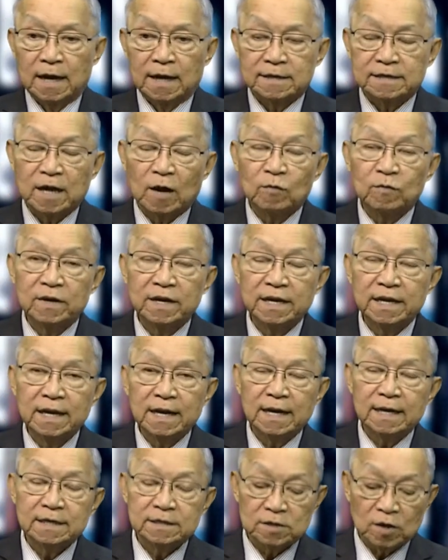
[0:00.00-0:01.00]
Sau khi
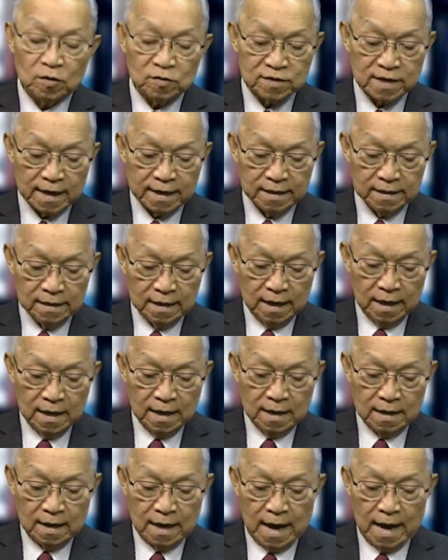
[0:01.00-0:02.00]
so sánh
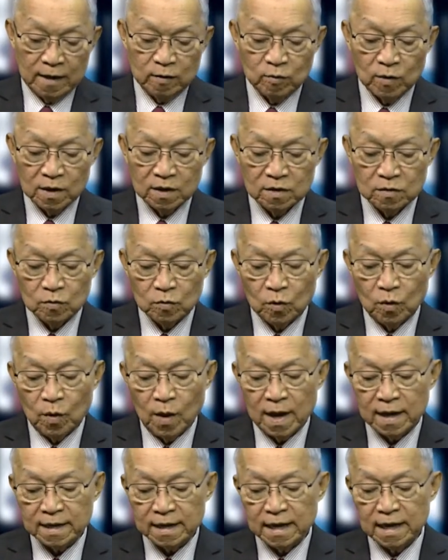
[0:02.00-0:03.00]
hải quân của
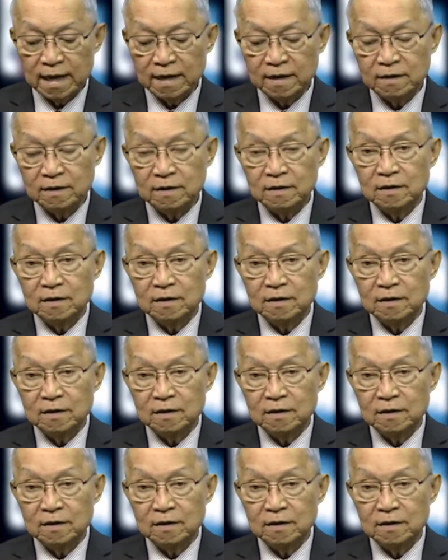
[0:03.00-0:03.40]
Hoa Kỳ